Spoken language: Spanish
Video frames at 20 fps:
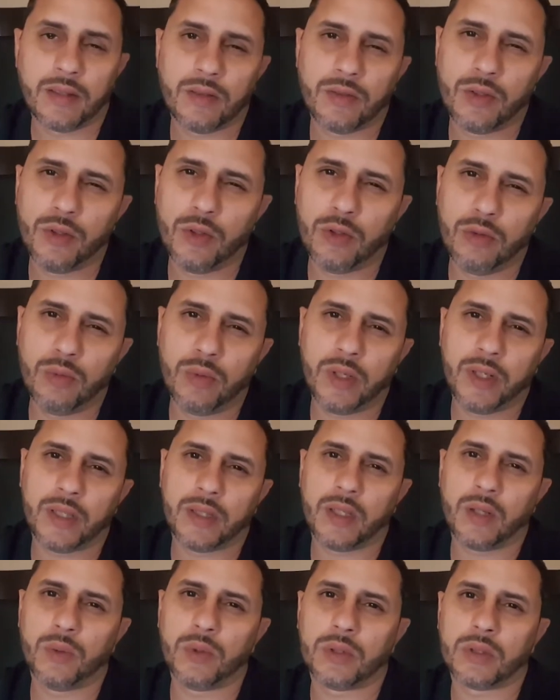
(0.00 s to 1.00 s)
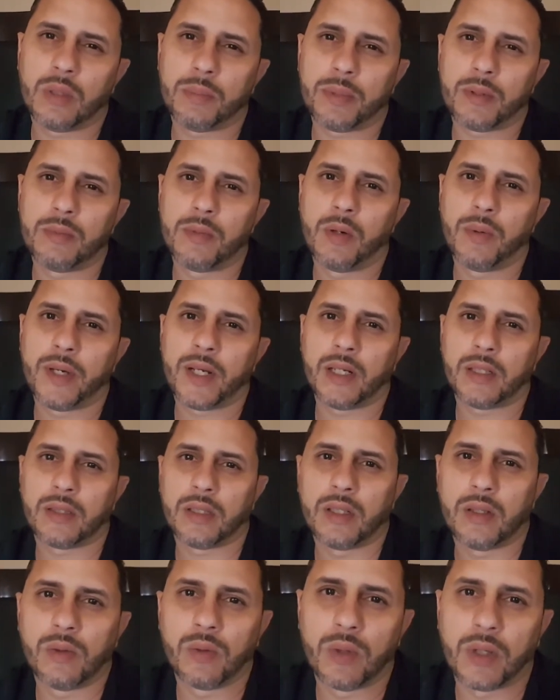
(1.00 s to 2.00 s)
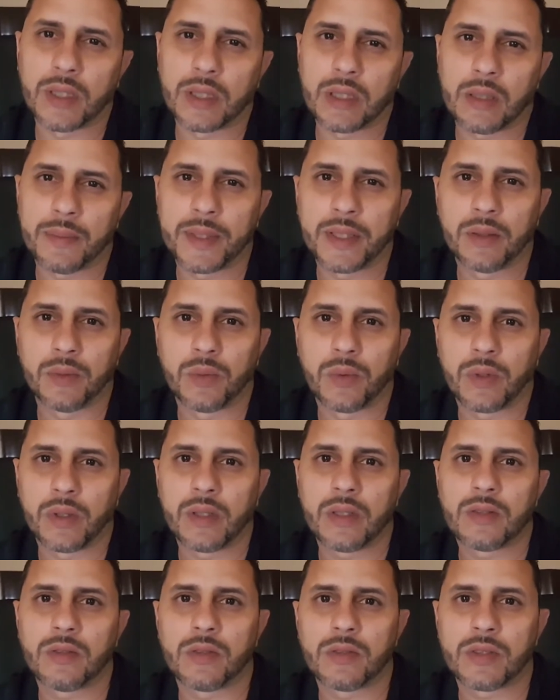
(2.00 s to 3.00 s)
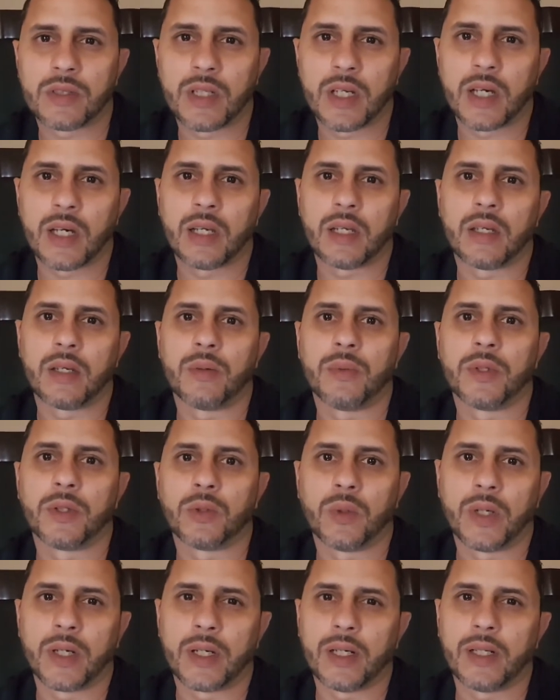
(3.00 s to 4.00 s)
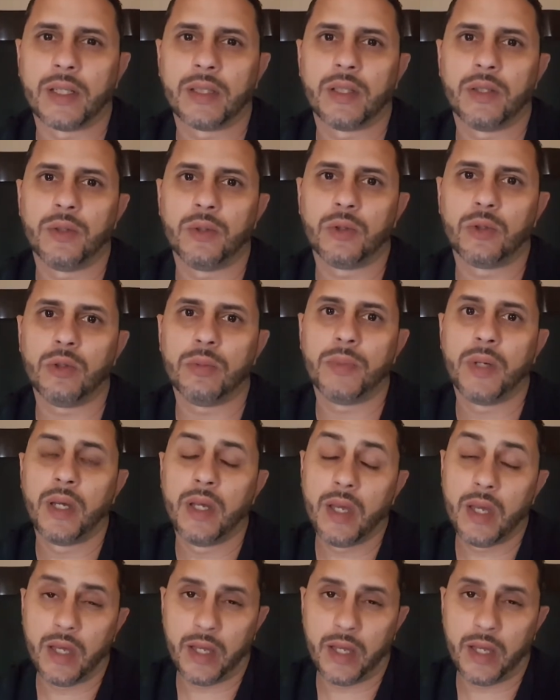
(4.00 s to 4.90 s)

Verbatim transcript: Esos youtuber que te gusta promover artículos a través de tus redes sociales o en tus canales de YouTube,